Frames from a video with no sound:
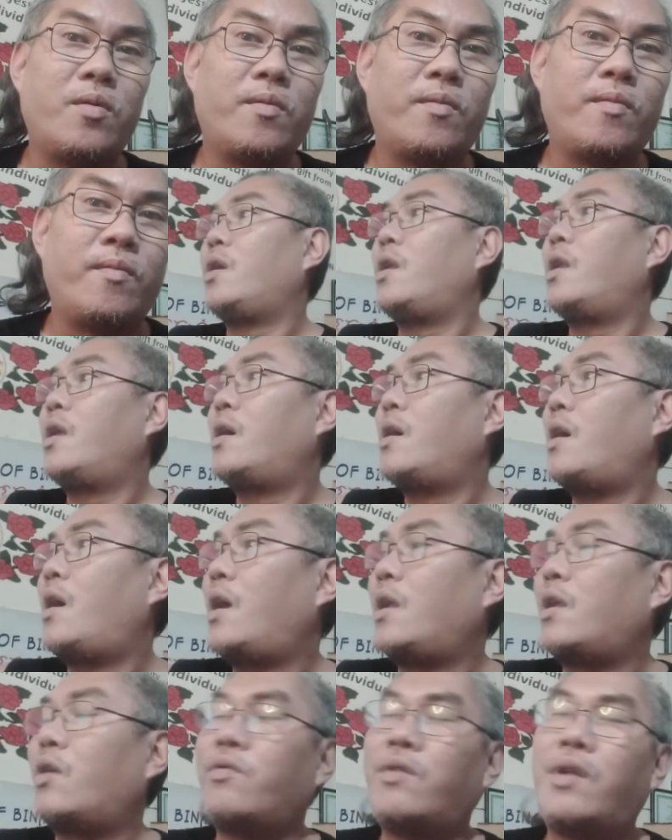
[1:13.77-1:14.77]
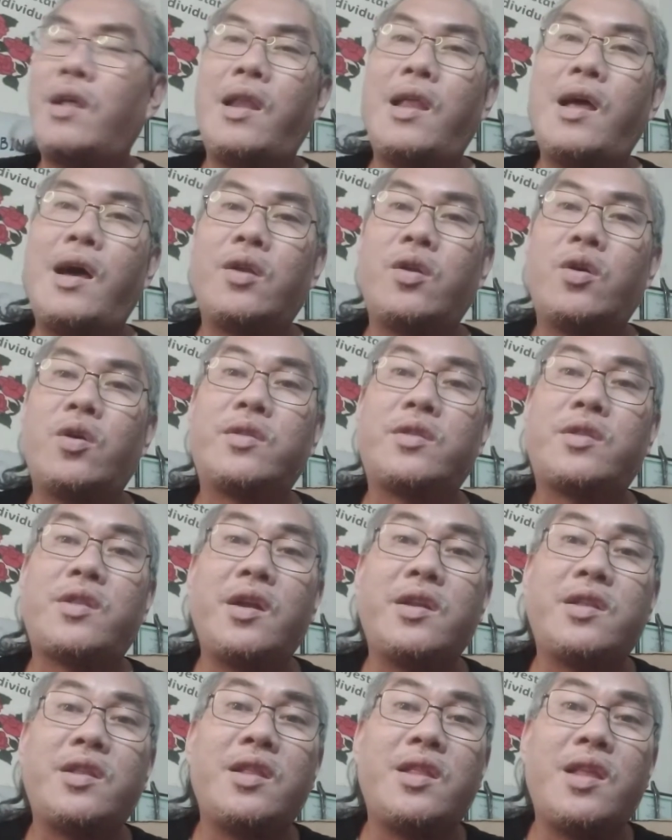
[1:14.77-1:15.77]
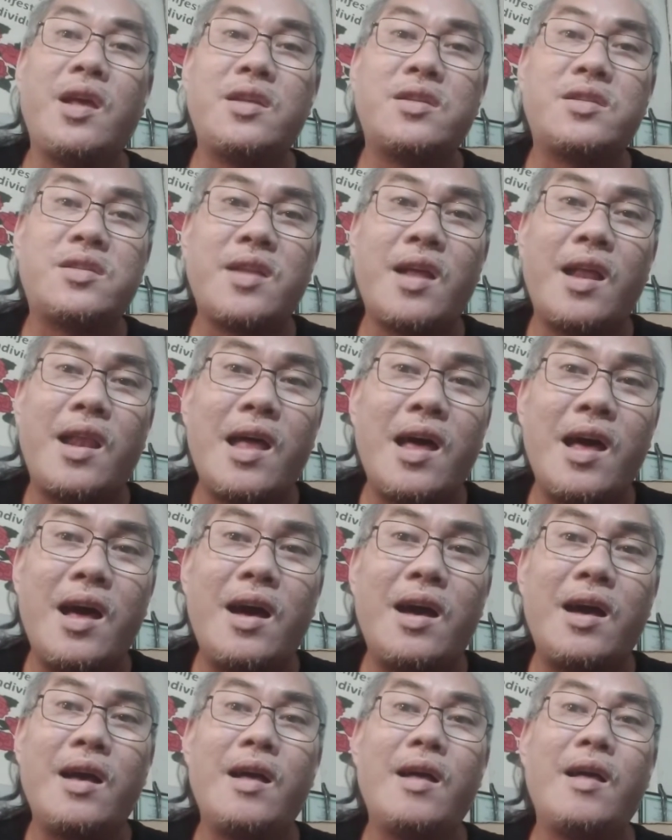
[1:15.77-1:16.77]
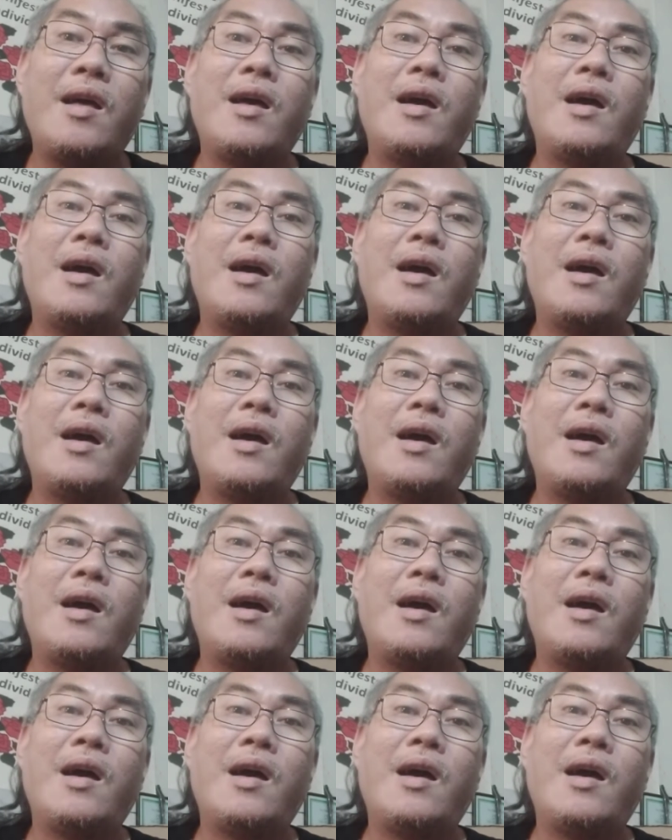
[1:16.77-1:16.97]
So ilang araw na lang, no? 30 days na lang